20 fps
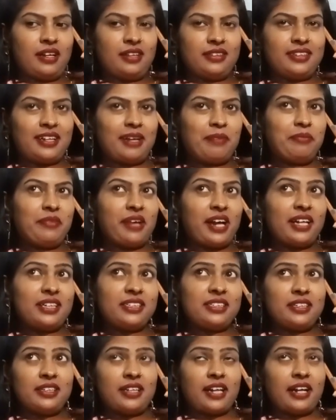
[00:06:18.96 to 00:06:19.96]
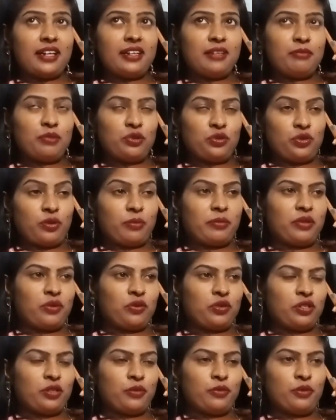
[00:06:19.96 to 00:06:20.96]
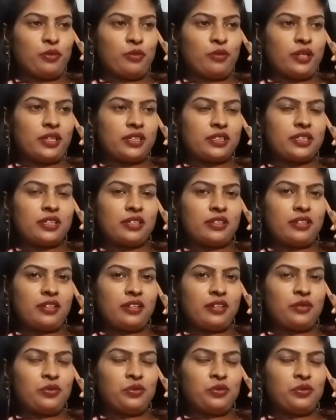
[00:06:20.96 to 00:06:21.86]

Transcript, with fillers: আচ্ছা আপনি আসেন আগের মতো আমরা কথা বলবো একসাথে